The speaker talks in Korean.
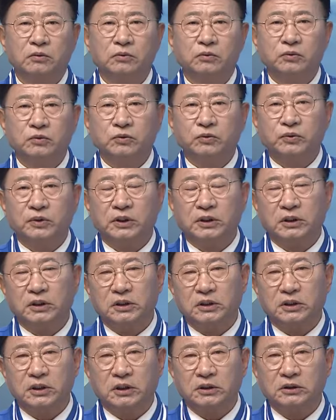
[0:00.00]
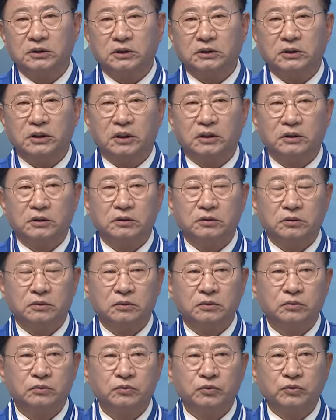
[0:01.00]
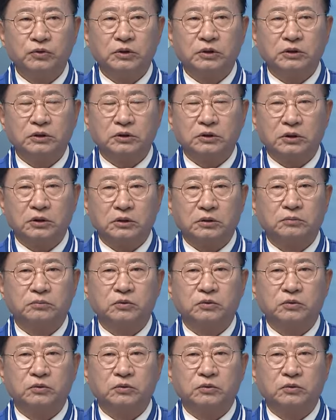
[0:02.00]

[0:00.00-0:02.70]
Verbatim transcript: 울주군이 이 경직된 수직적